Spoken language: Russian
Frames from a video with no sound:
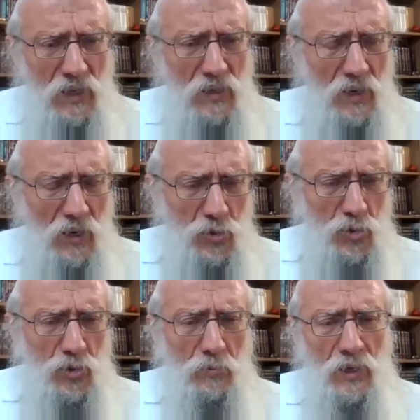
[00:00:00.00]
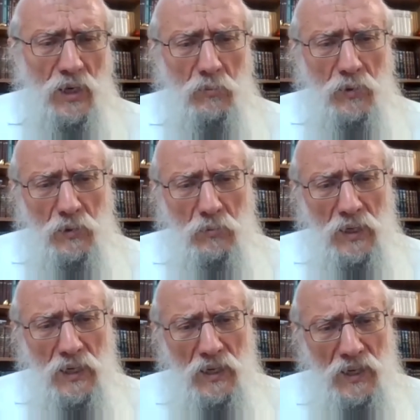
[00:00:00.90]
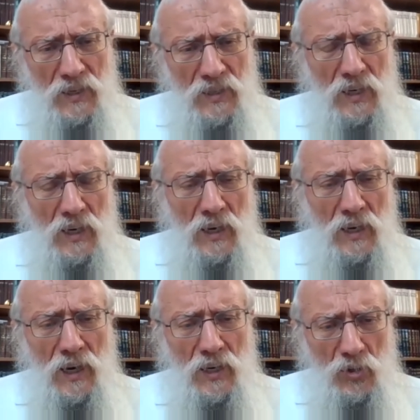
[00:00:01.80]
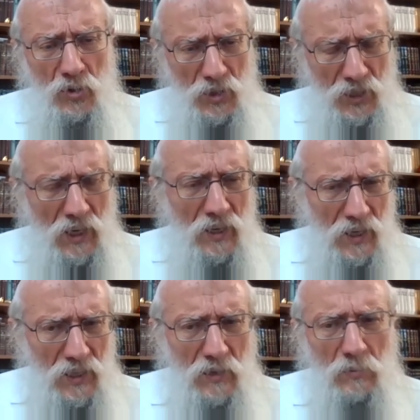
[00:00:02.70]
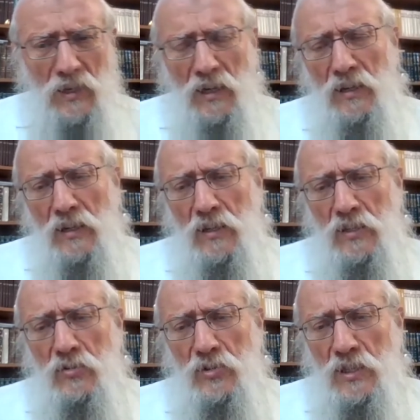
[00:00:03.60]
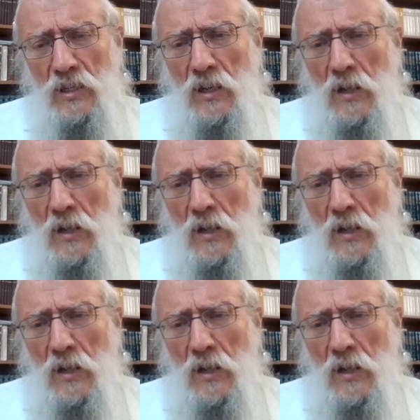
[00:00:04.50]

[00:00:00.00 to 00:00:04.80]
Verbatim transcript: так не хочу, чтобы как бы это была конкретика какая-то, но это конкретно, это было конкретный случай.